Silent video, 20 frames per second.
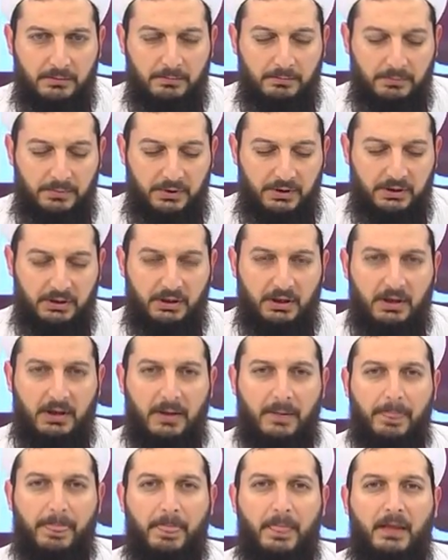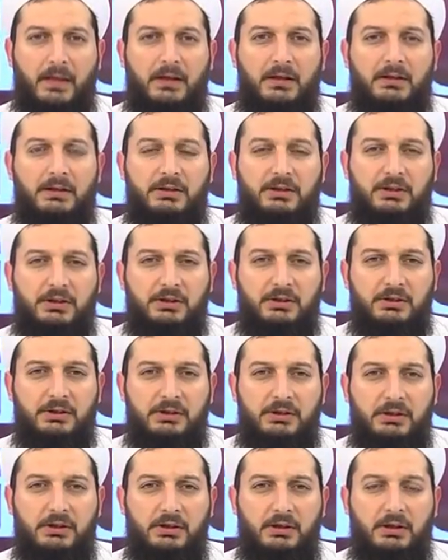Bir.
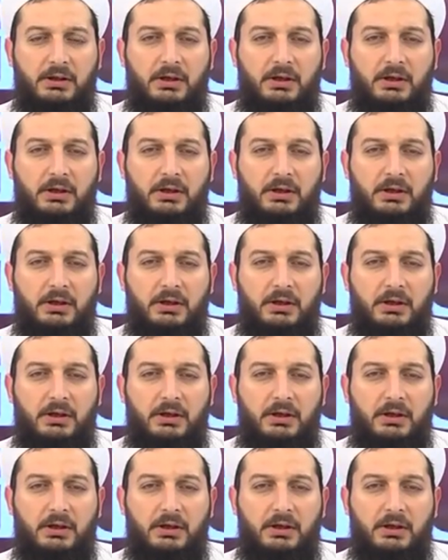ikincisi